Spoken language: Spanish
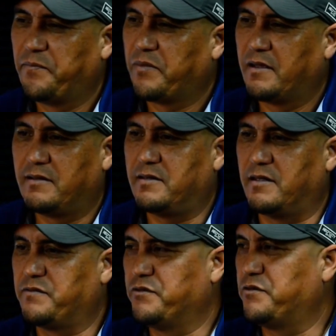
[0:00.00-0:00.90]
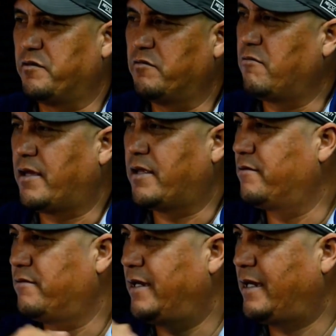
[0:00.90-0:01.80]
Si les funciona un
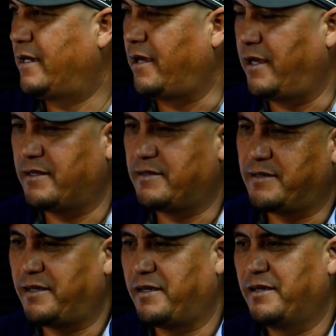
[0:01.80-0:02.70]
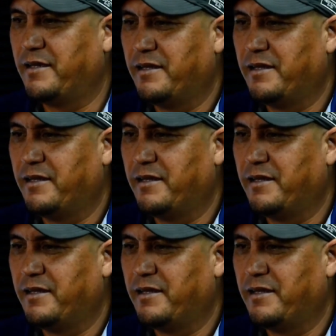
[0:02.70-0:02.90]
cuadro, dejan a ese.